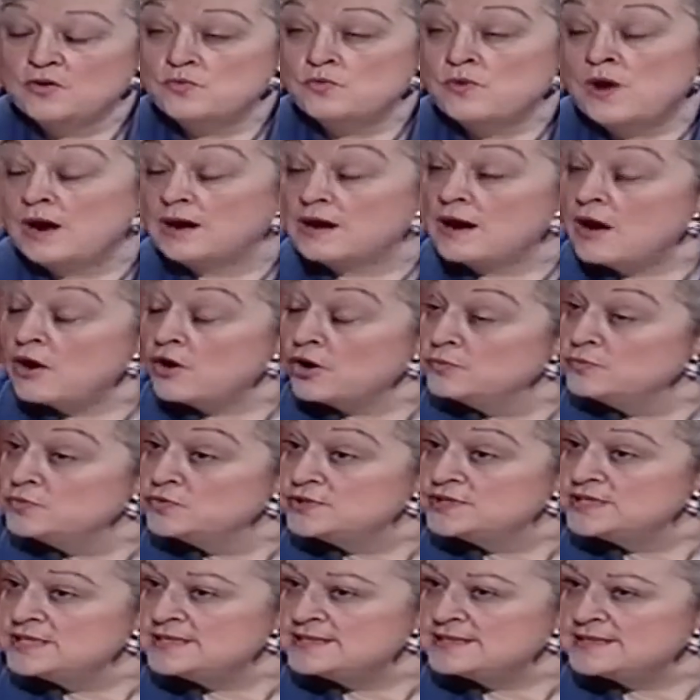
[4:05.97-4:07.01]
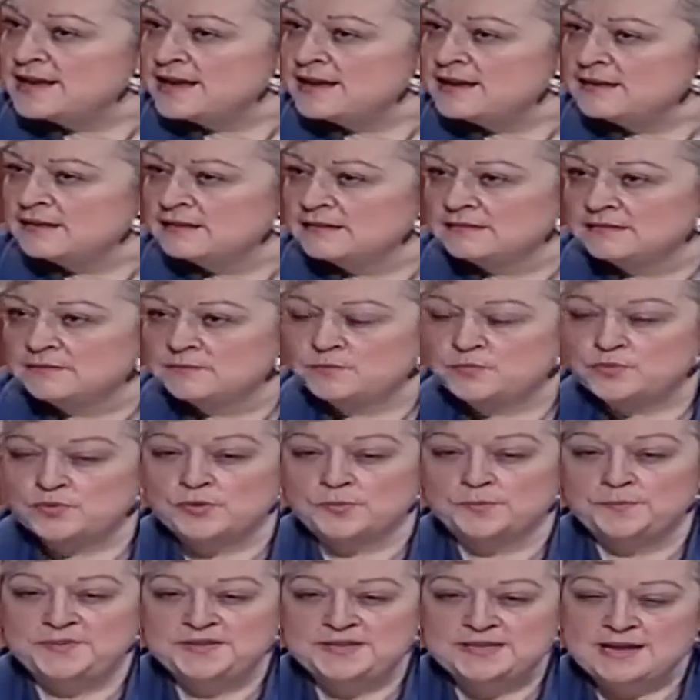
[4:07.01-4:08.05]
Ou encore un musicien
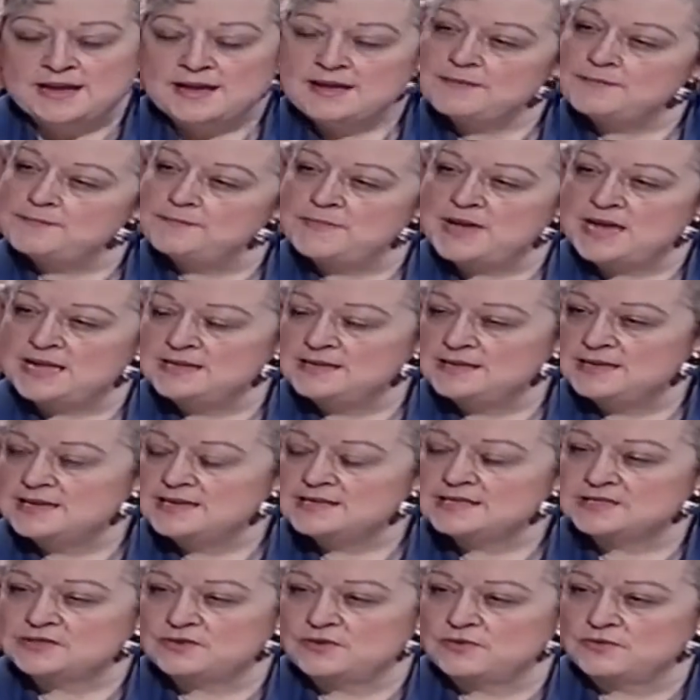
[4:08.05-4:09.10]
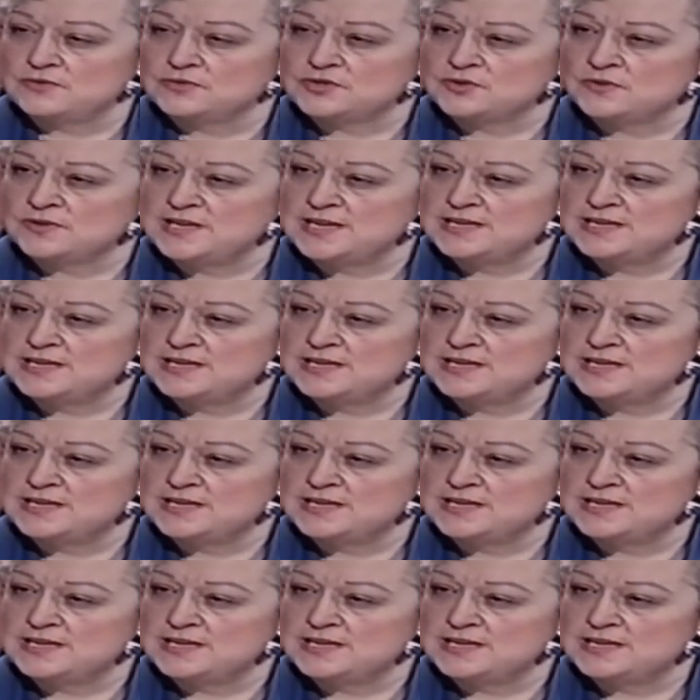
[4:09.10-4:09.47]
pour bien manier son,